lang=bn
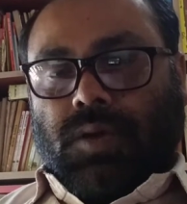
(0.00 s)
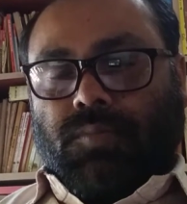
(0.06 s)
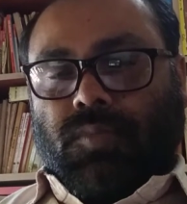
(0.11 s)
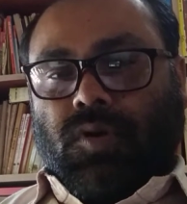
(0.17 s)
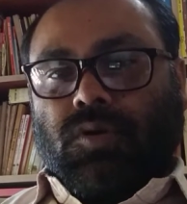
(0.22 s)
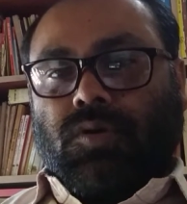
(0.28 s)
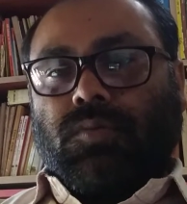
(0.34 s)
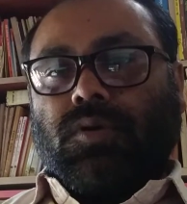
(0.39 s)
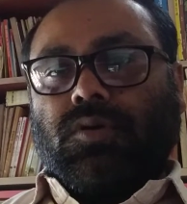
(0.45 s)

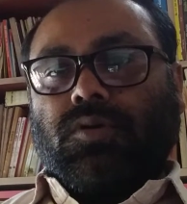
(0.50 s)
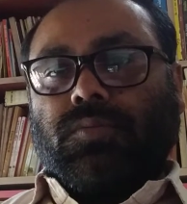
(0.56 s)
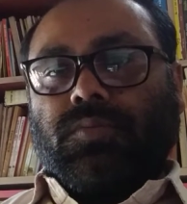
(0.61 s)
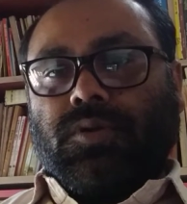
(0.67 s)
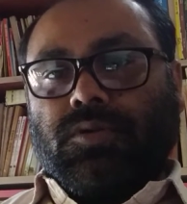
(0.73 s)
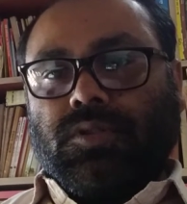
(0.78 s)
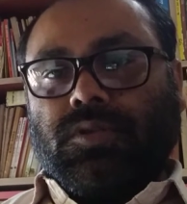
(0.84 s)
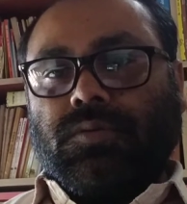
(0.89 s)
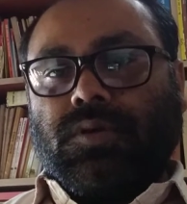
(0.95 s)
বঙ্গভঙ্গ
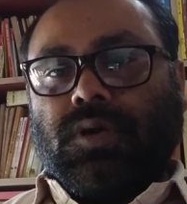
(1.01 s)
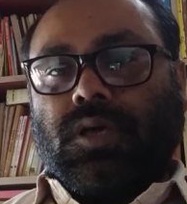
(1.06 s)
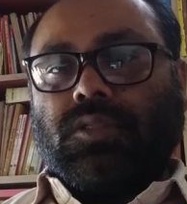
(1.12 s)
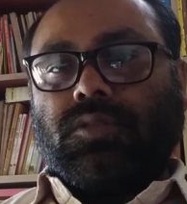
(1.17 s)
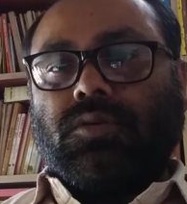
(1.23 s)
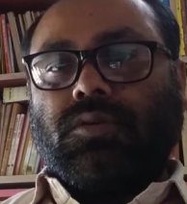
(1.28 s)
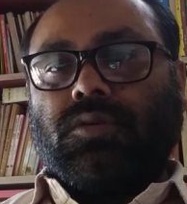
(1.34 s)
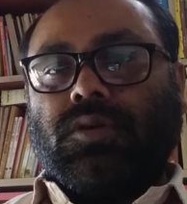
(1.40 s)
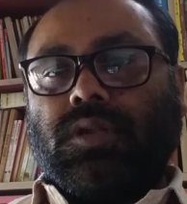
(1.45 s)
বিরোধী
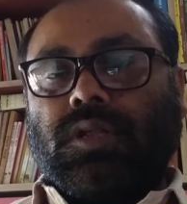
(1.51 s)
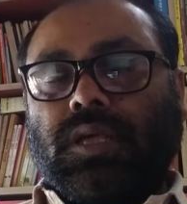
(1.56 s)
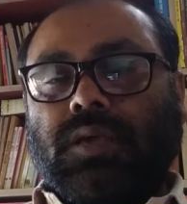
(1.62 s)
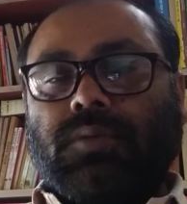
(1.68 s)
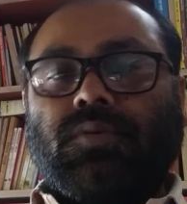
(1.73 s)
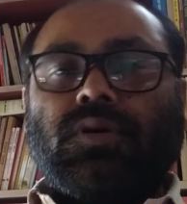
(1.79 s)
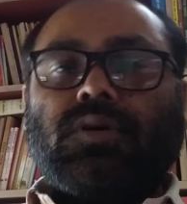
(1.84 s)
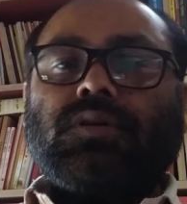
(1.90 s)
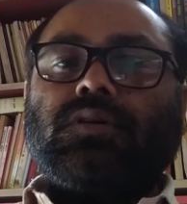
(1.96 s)
আন্দোলন
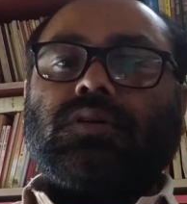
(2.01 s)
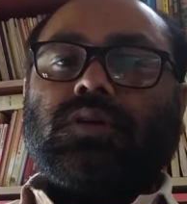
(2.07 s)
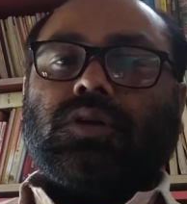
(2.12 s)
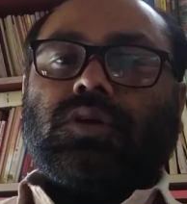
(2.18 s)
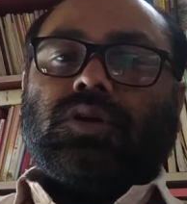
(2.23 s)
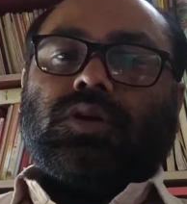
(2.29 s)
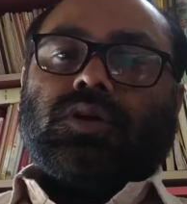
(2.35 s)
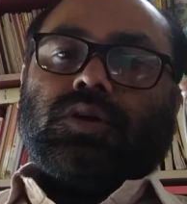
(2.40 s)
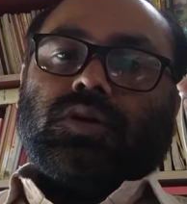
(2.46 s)
এবং
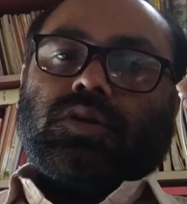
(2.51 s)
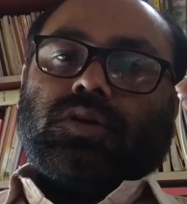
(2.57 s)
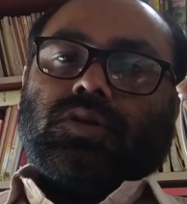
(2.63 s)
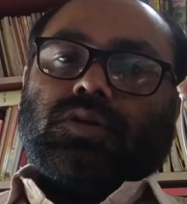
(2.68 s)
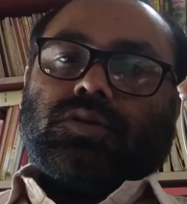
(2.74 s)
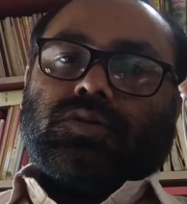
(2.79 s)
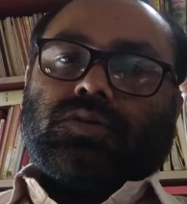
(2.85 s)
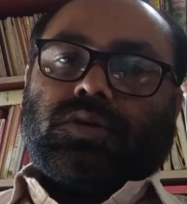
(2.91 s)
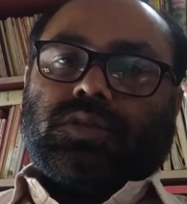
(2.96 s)

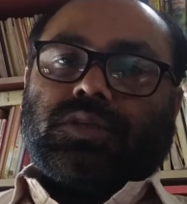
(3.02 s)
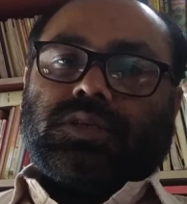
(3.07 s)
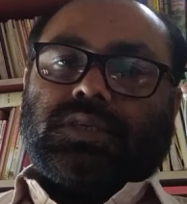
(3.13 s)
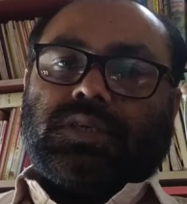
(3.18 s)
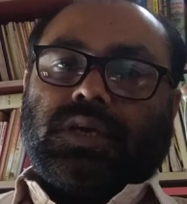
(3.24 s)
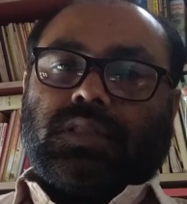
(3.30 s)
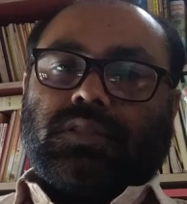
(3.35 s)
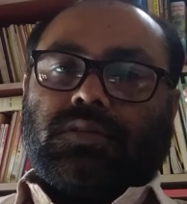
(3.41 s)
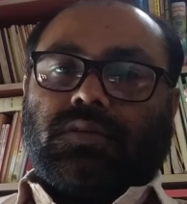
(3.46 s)
স্বদেশী
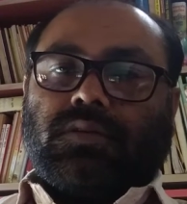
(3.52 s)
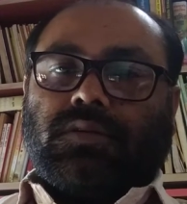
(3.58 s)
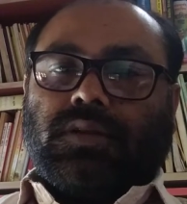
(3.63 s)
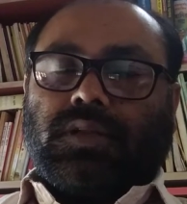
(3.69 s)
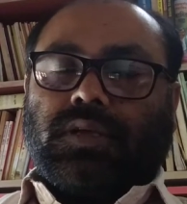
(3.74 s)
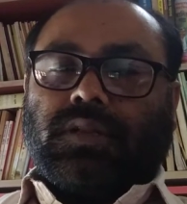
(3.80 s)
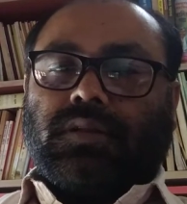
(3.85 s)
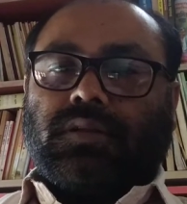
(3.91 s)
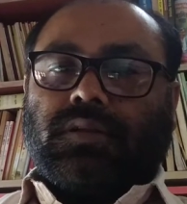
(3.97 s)

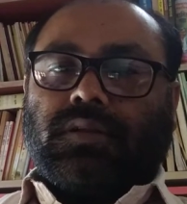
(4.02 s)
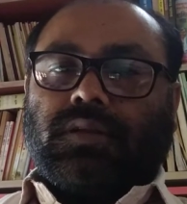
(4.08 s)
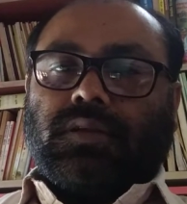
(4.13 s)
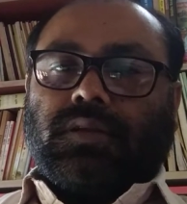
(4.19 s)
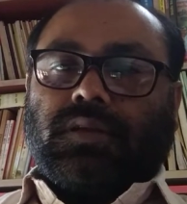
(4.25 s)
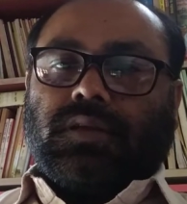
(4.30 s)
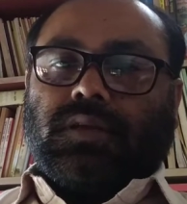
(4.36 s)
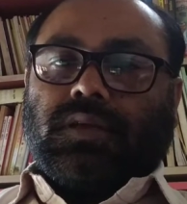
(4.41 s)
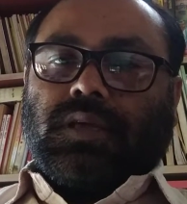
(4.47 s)
আন্দোলনের
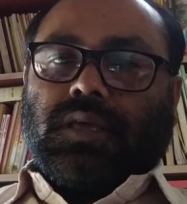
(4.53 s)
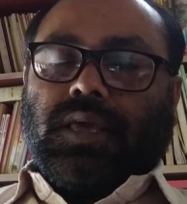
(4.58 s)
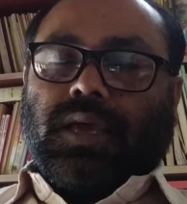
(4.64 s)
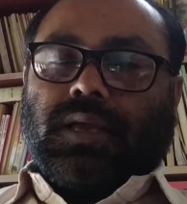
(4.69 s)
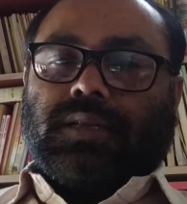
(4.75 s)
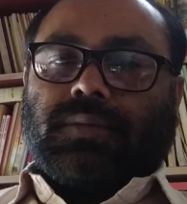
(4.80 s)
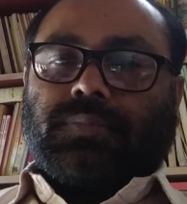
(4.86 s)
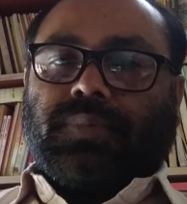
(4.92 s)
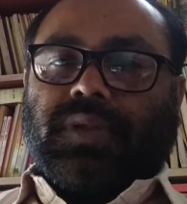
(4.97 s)

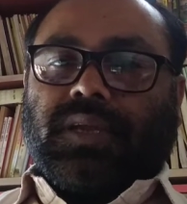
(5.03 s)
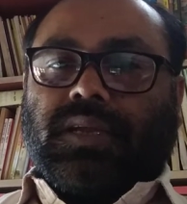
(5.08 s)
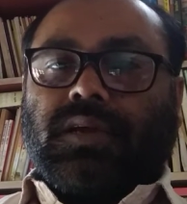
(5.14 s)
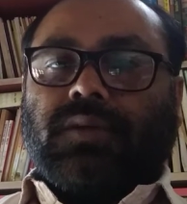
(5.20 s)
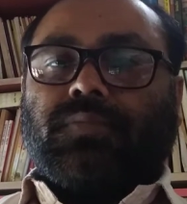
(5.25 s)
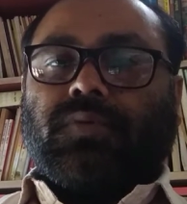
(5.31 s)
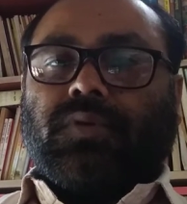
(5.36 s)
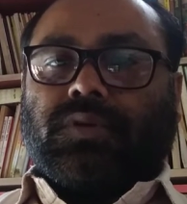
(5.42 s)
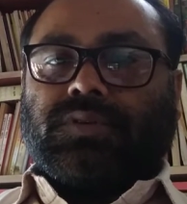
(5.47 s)
একটা
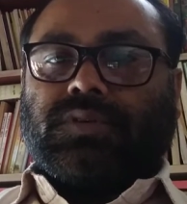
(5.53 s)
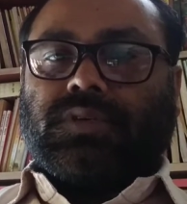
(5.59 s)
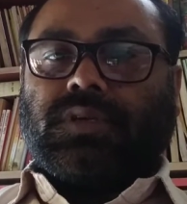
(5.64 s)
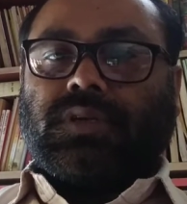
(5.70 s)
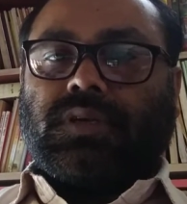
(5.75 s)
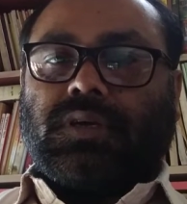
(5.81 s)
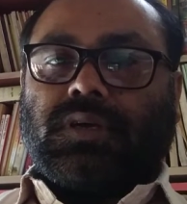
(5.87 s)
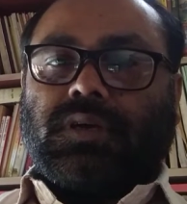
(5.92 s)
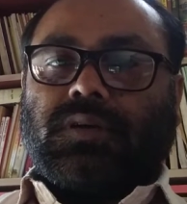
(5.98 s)
প্রেক্ষাপট
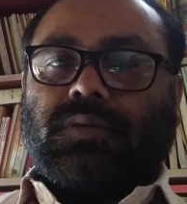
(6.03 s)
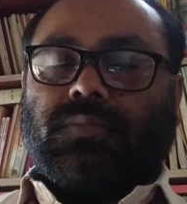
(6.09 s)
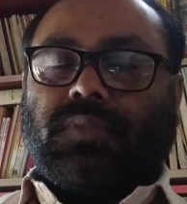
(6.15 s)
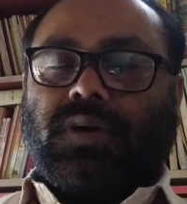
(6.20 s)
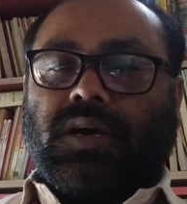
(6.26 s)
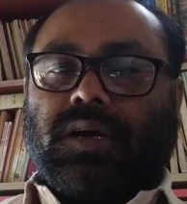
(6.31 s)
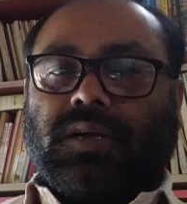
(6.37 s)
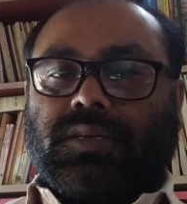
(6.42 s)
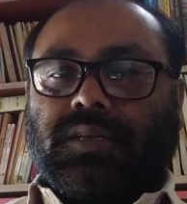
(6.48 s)

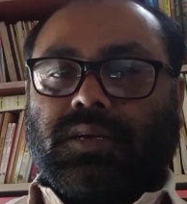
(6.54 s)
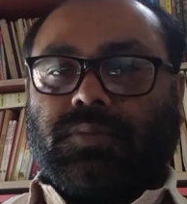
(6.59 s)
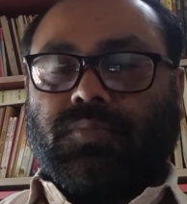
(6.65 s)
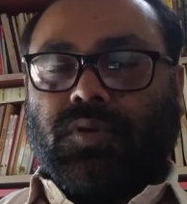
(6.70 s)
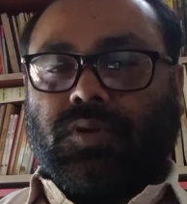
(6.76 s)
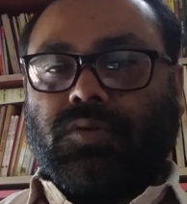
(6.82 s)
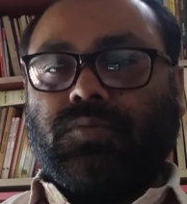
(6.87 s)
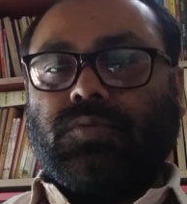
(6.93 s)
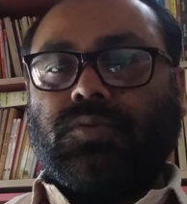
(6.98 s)
বা একটা
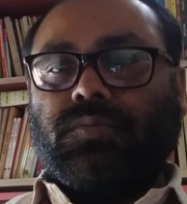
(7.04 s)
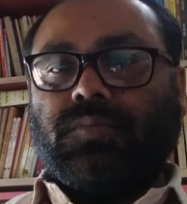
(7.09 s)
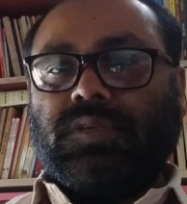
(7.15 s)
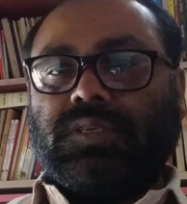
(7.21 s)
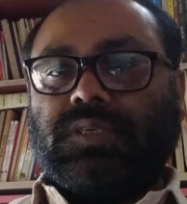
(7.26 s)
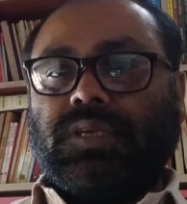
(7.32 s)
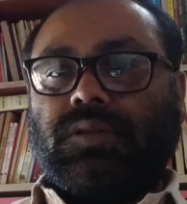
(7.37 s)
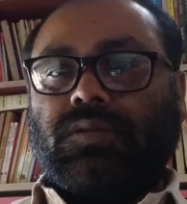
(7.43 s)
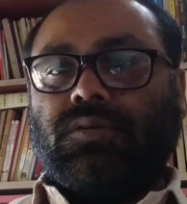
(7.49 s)
পটভূমি
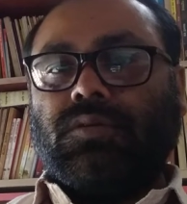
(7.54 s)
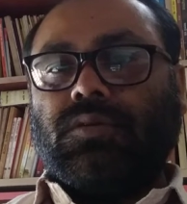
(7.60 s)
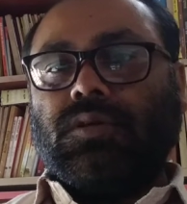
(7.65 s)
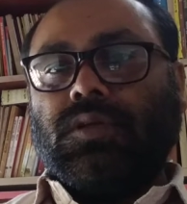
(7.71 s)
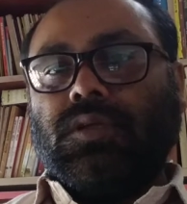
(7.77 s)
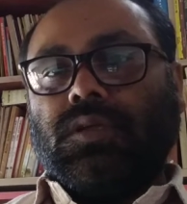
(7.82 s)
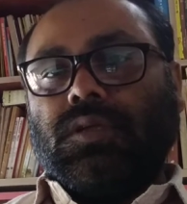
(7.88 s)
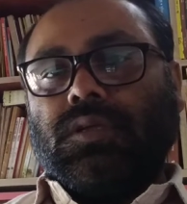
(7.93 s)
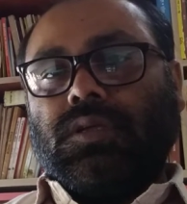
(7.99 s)
ছিল
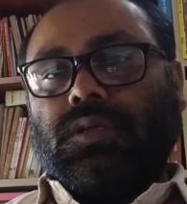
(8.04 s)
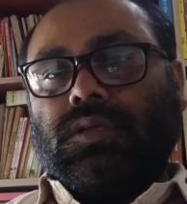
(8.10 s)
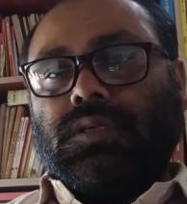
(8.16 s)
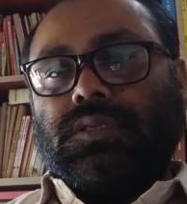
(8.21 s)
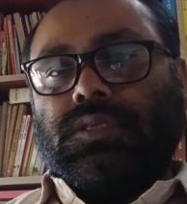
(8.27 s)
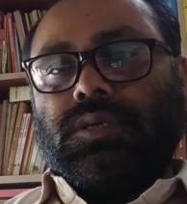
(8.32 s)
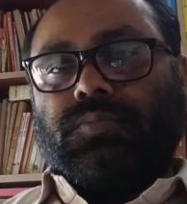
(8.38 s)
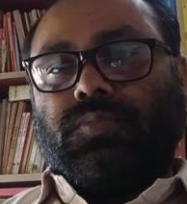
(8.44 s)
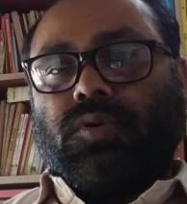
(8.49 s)

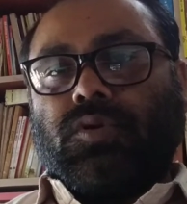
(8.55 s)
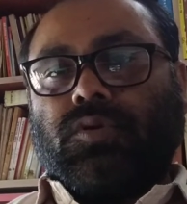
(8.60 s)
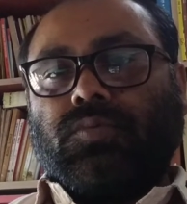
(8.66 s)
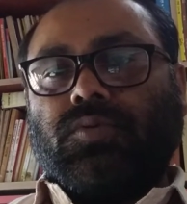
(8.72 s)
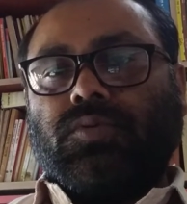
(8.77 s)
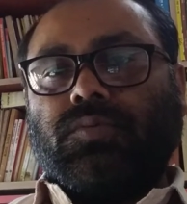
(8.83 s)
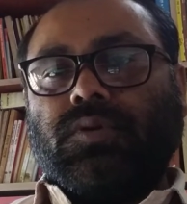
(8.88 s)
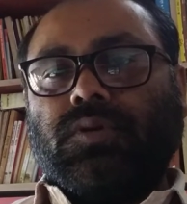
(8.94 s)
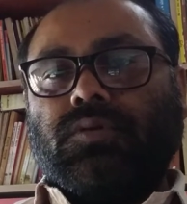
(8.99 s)
যে
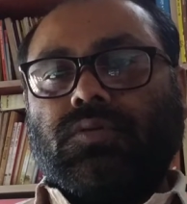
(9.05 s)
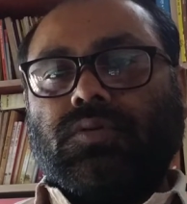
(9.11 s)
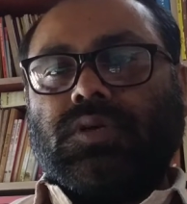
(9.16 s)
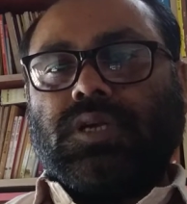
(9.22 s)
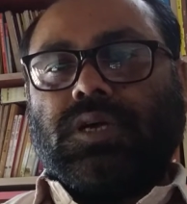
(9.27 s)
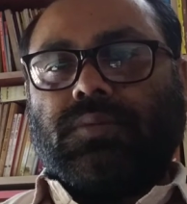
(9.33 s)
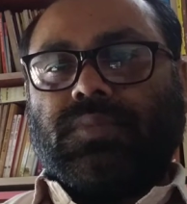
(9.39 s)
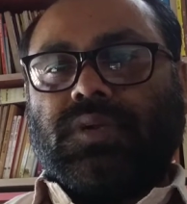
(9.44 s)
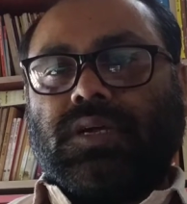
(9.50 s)

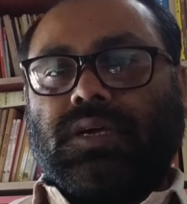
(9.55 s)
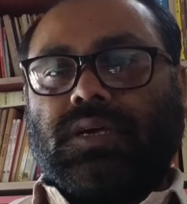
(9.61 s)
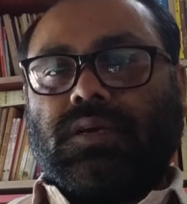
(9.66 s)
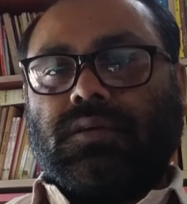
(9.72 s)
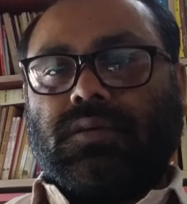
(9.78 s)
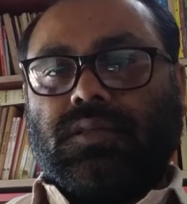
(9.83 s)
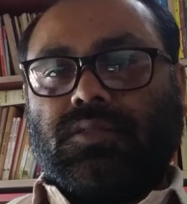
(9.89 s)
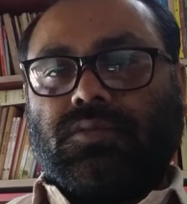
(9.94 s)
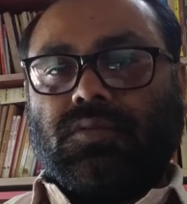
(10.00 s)
পটভূমিগুলোটা আমরা
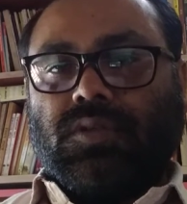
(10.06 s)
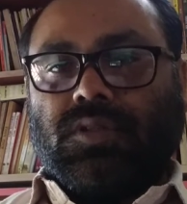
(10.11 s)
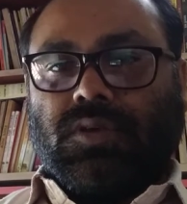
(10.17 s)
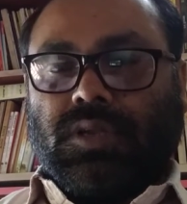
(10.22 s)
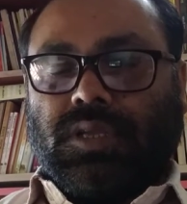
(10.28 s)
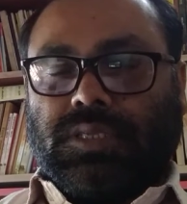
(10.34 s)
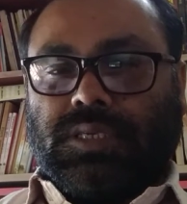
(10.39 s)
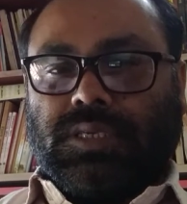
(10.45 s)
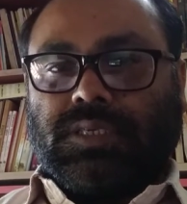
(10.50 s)
তুলে
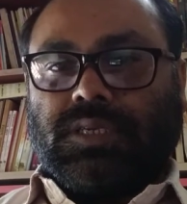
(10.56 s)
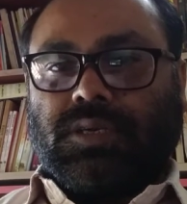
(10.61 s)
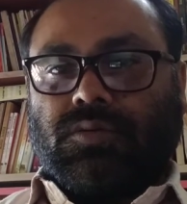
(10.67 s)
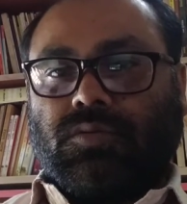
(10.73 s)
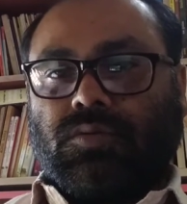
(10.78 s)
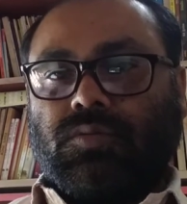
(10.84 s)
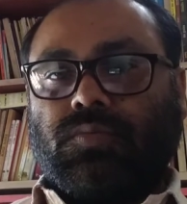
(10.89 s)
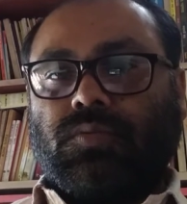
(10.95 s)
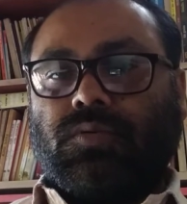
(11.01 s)
ধরার চেষ্টা
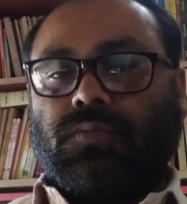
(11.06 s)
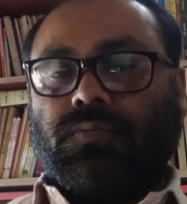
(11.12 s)
করব